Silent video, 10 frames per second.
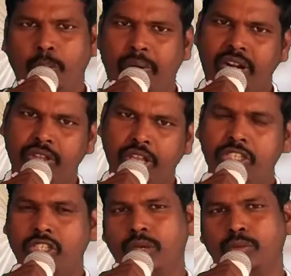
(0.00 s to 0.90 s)
మన
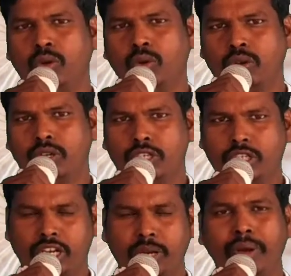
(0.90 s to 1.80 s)
దేశము
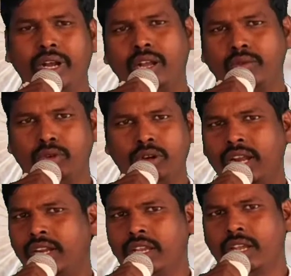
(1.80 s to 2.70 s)
క్షేమంగా
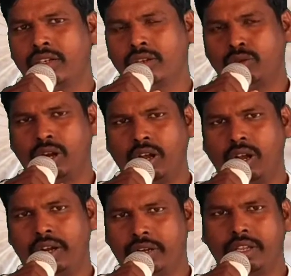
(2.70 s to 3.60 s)
ఉండాలి అనుకో
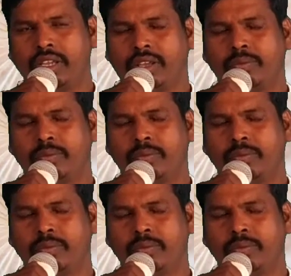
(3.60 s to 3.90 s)
అంటే